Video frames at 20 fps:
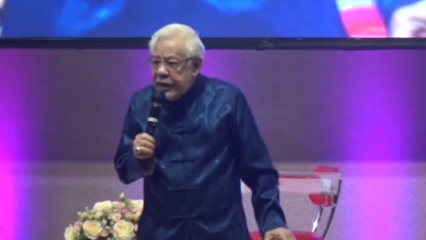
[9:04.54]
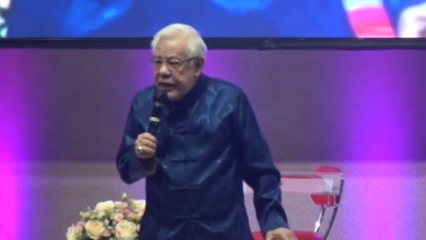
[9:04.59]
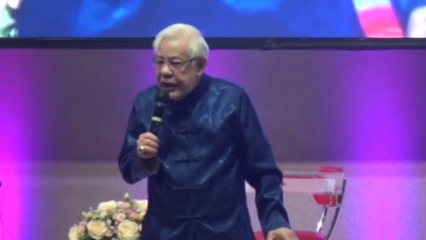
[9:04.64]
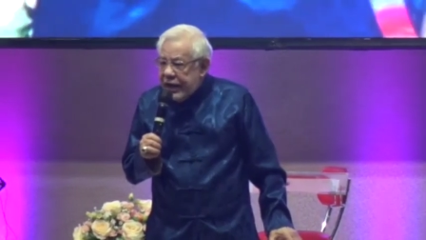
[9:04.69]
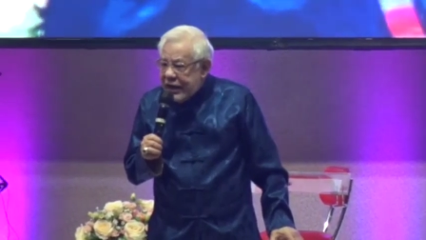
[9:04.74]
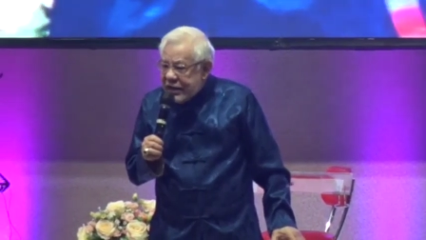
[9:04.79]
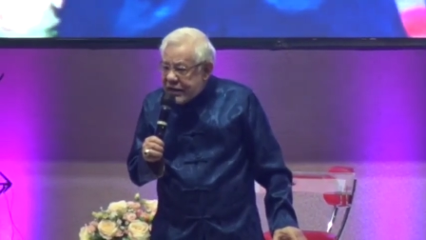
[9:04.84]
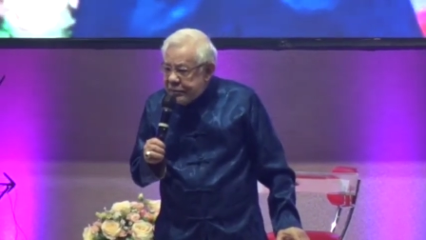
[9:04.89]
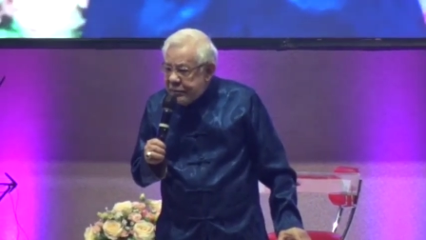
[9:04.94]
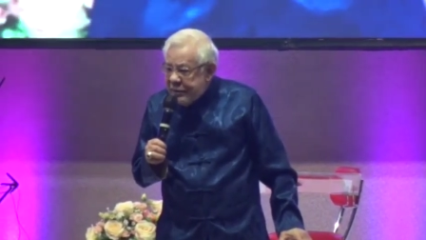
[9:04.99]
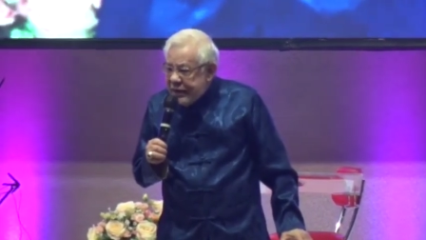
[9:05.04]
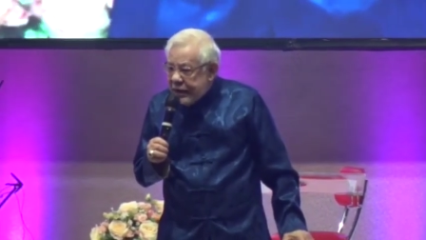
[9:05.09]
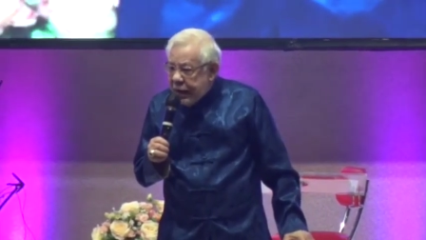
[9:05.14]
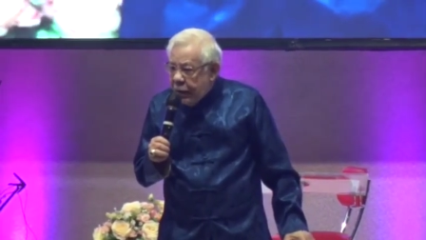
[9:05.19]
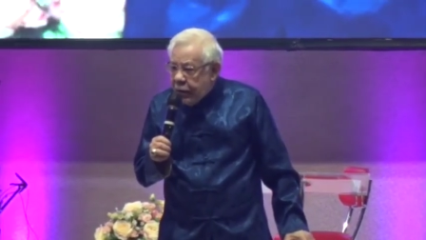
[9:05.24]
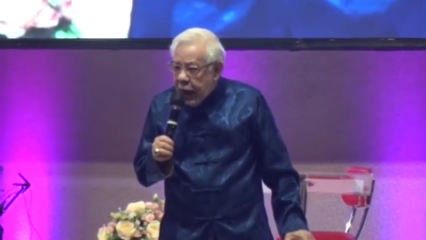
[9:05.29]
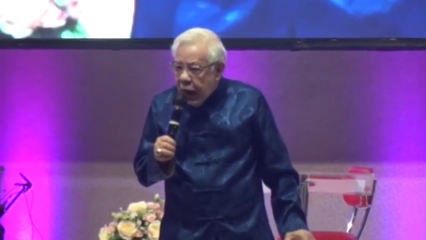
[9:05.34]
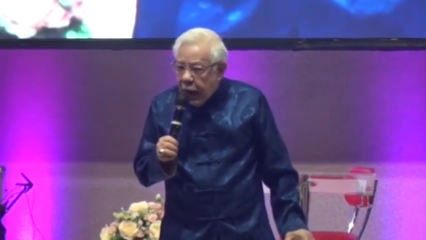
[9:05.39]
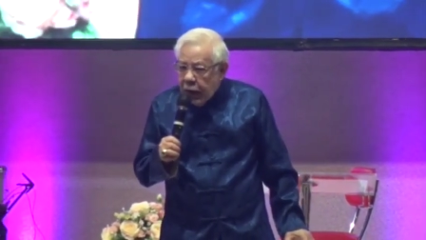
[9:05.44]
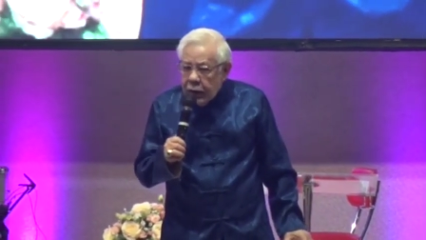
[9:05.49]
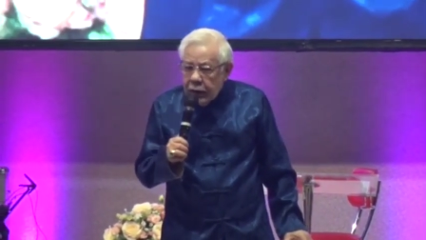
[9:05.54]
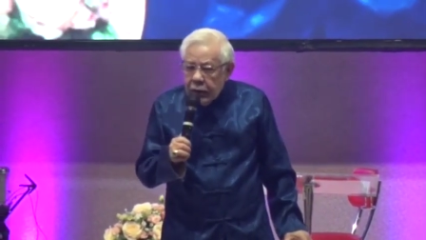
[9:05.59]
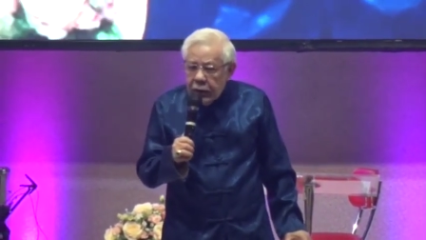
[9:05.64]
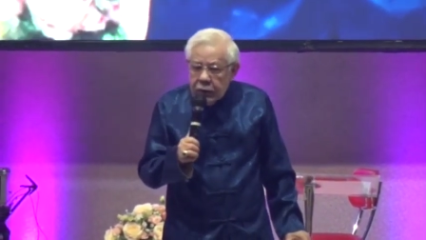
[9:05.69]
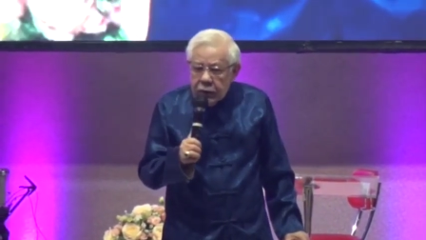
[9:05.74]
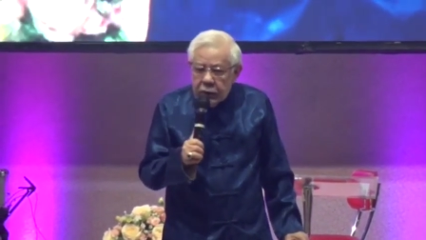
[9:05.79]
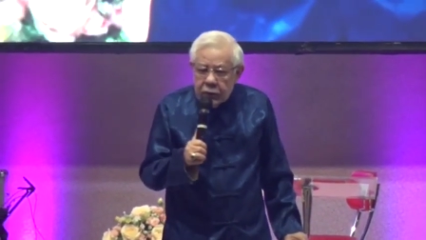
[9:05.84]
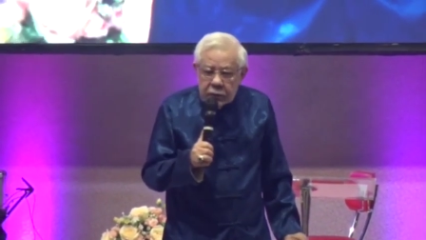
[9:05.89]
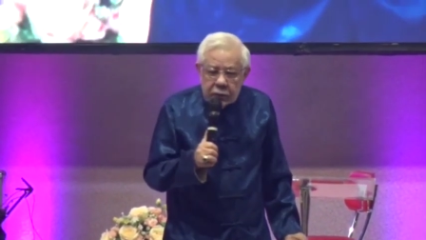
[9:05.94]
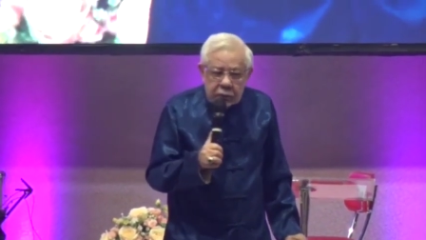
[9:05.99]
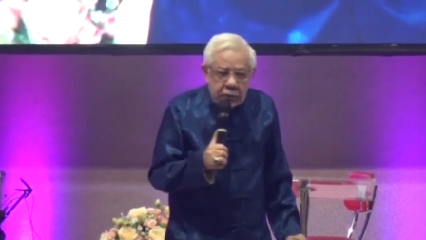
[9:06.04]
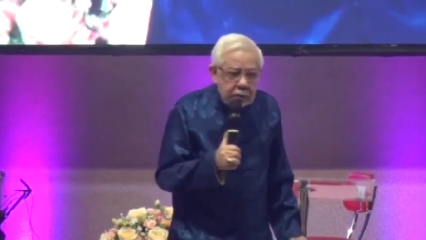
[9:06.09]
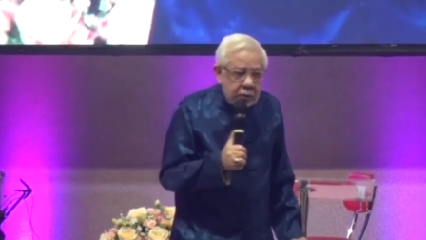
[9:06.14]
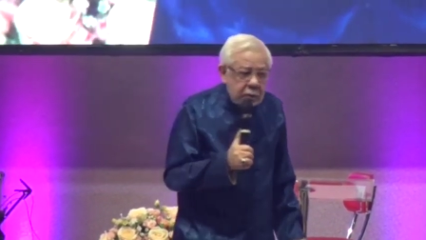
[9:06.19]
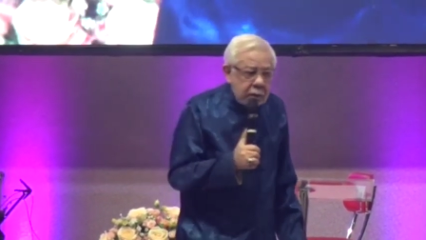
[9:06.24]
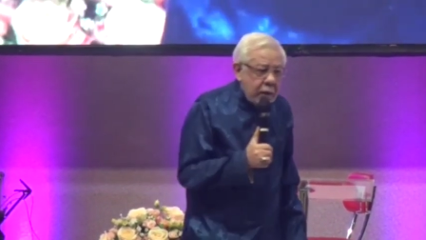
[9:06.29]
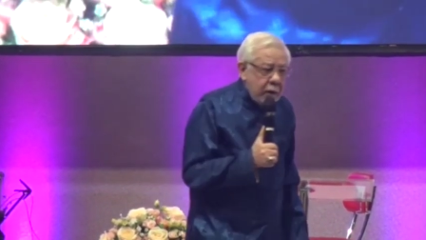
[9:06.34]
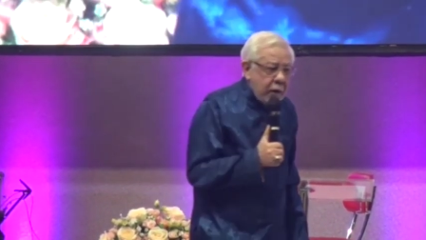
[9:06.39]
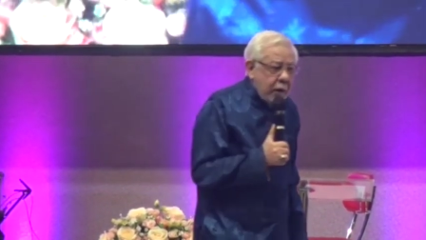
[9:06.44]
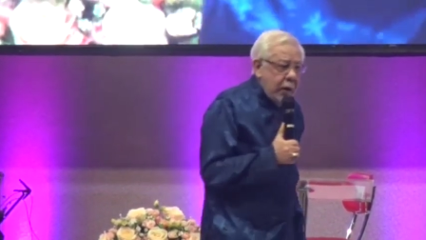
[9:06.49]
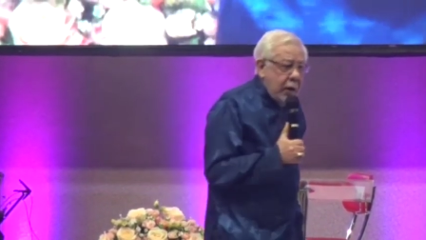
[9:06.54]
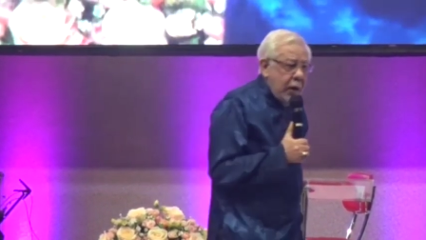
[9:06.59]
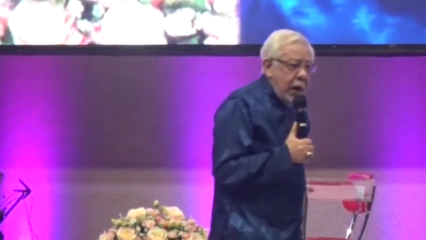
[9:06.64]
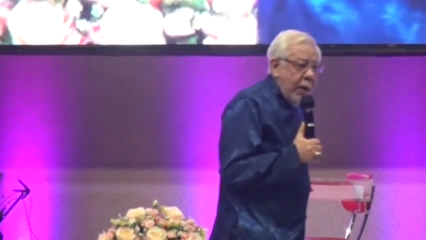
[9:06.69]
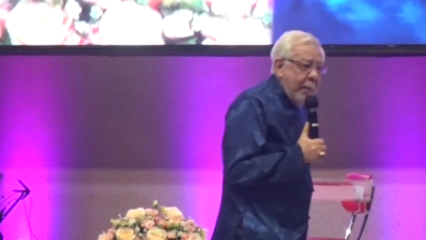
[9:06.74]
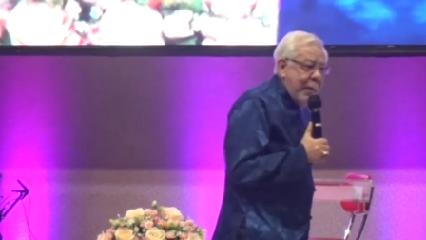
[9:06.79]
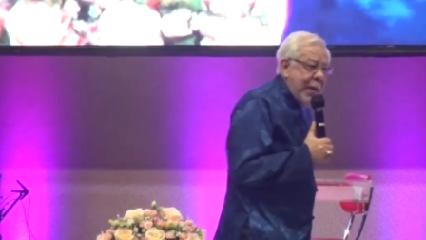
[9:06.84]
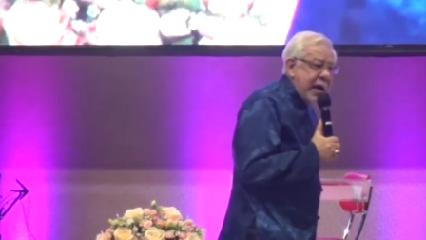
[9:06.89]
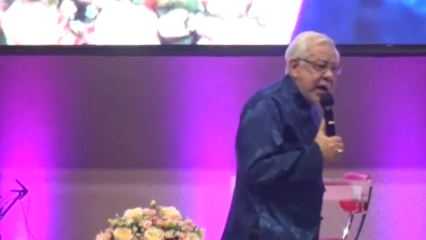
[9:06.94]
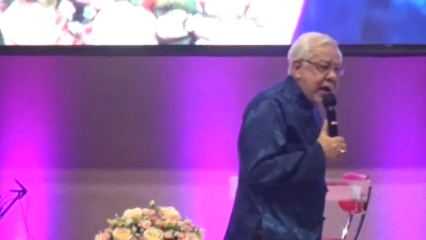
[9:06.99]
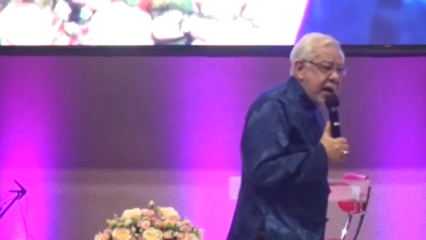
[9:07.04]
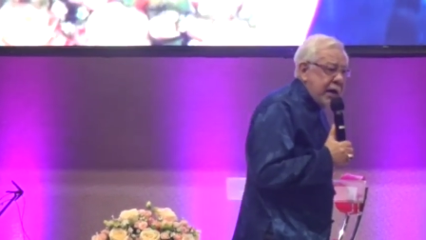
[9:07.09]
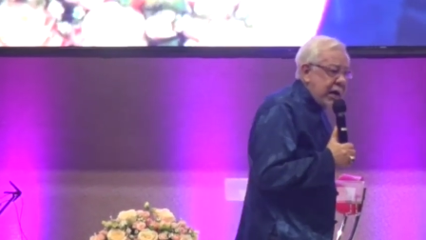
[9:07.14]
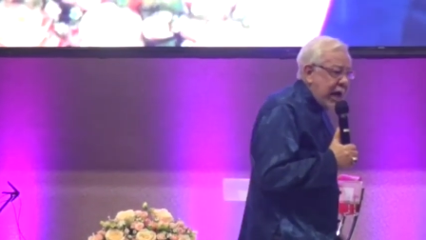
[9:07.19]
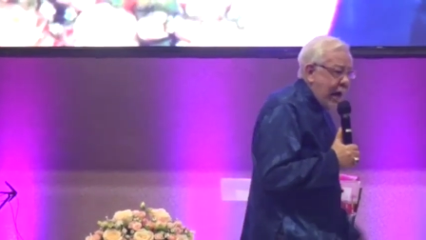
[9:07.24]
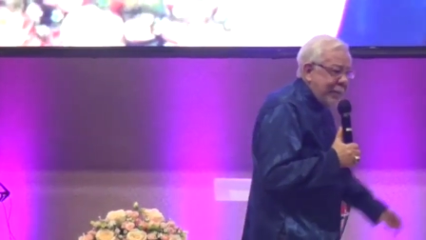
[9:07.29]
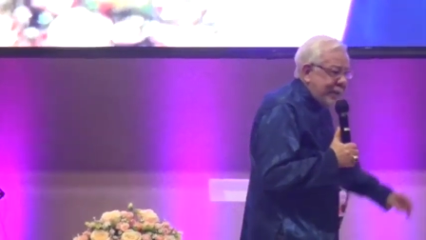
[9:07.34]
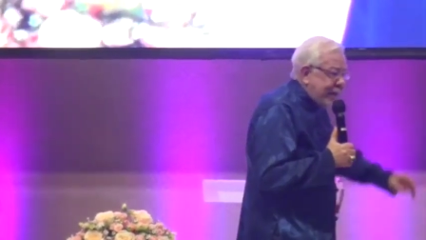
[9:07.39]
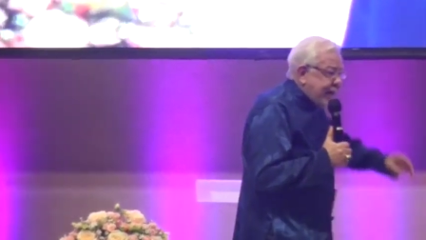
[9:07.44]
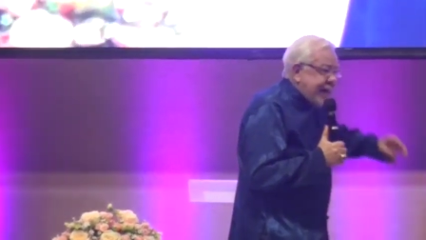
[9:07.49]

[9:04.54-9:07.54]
jadi crispy tau gak? Beneran, gak